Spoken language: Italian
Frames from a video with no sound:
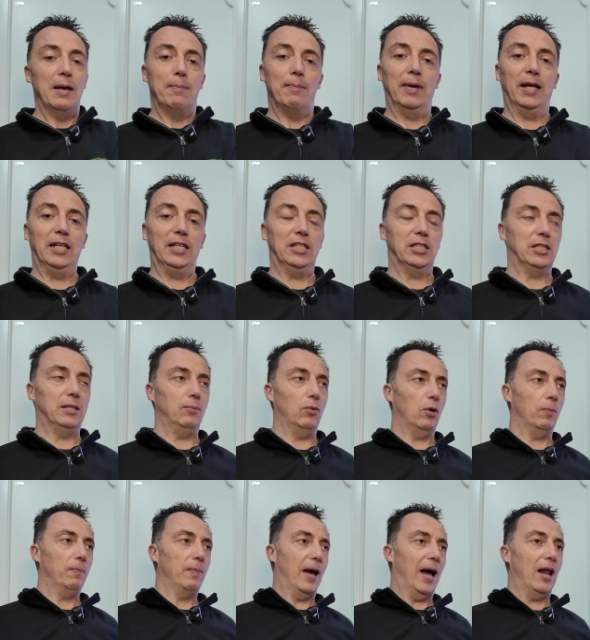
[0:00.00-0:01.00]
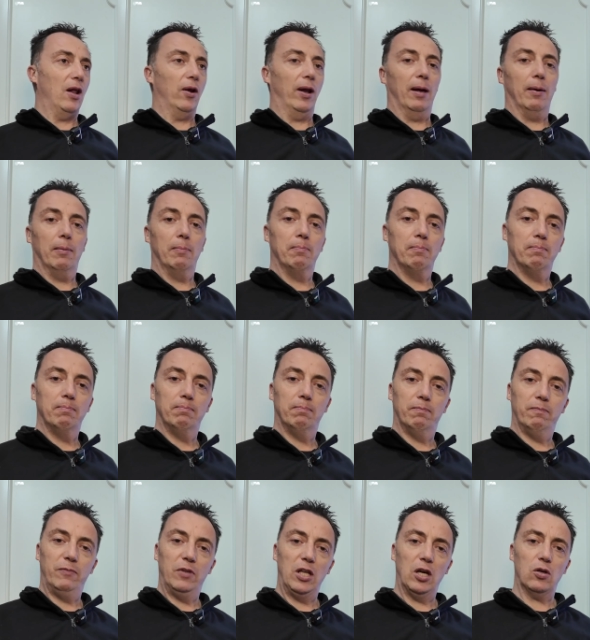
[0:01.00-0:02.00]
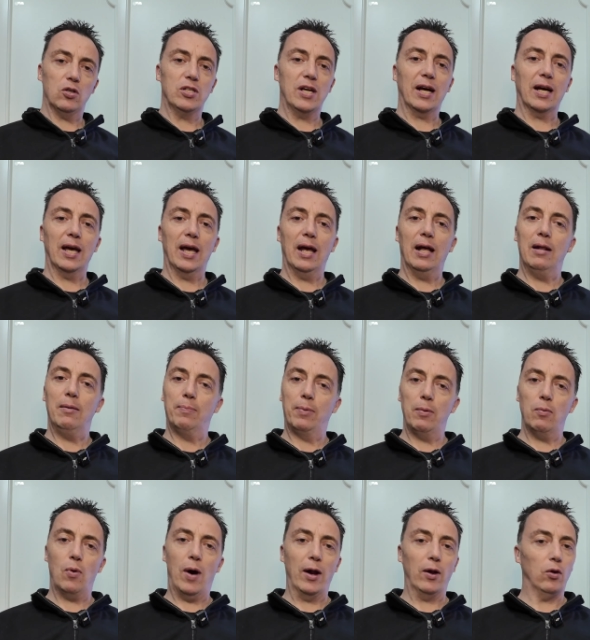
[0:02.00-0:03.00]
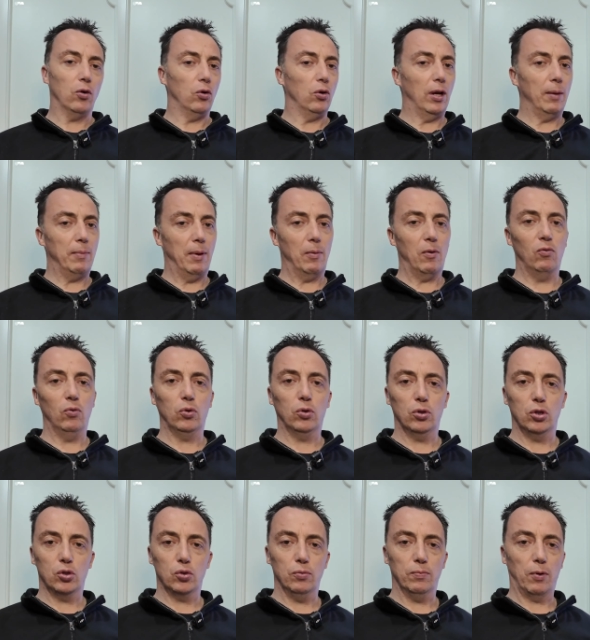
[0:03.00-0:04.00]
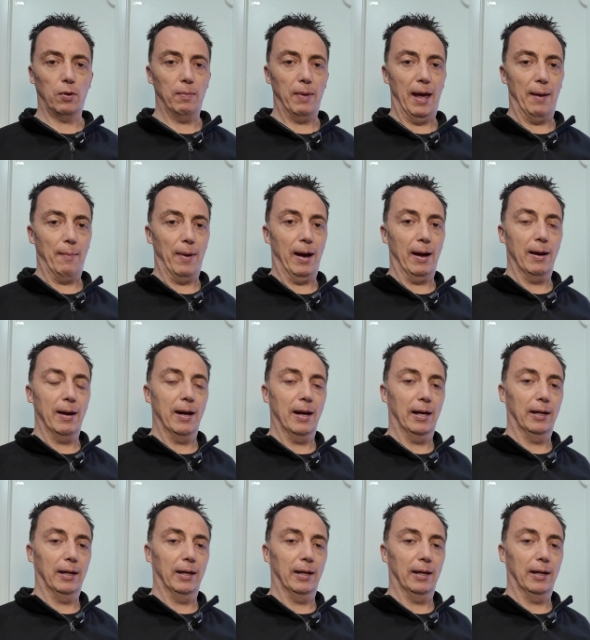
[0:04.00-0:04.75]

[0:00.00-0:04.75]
Benissimo. Allora, vi dico già che il primo anno non abbiamo avuto nessun problema